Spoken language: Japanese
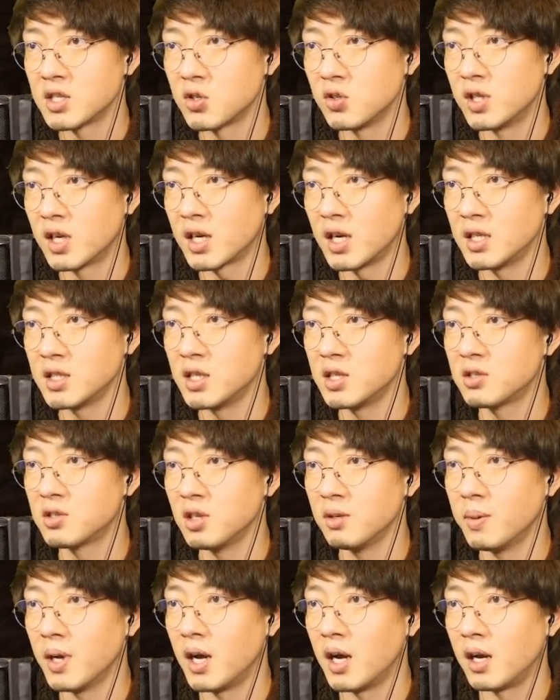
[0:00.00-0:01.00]
そんな感じに
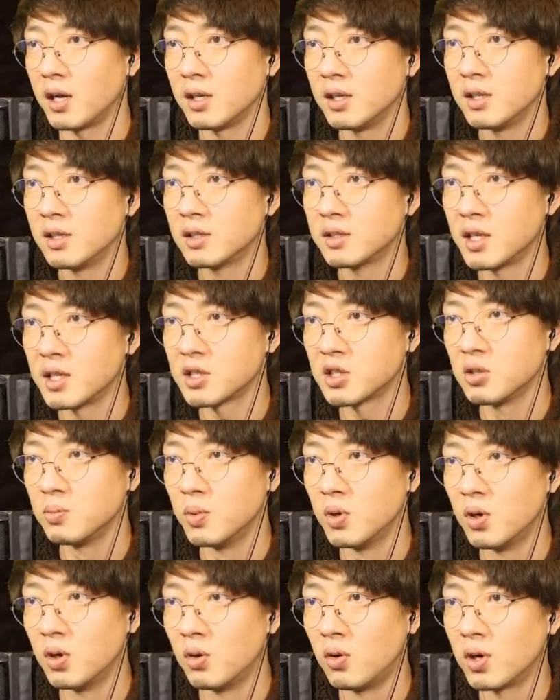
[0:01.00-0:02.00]
すれば
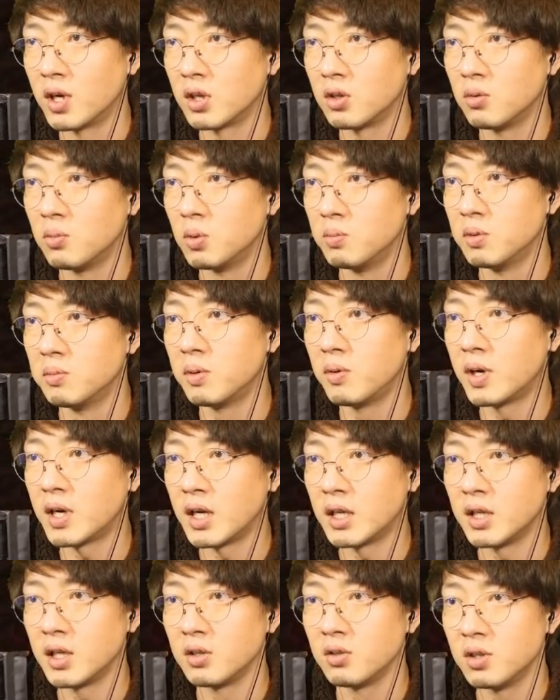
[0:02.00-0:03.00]
ガストも他のモブも
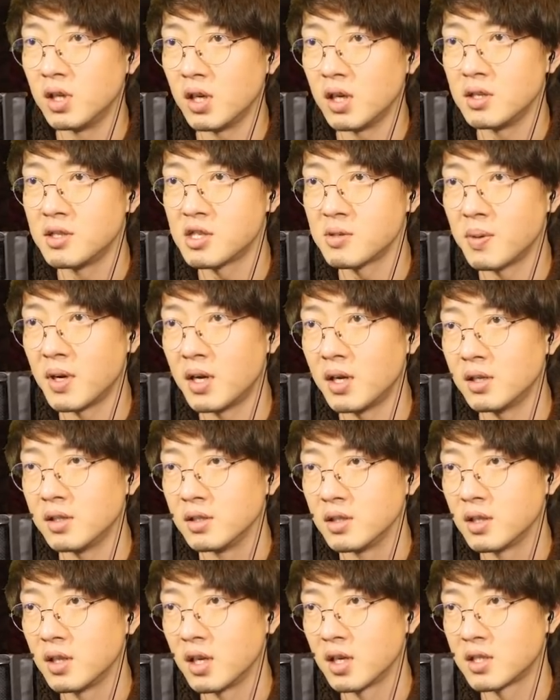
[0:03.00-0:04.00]
湧かないので一番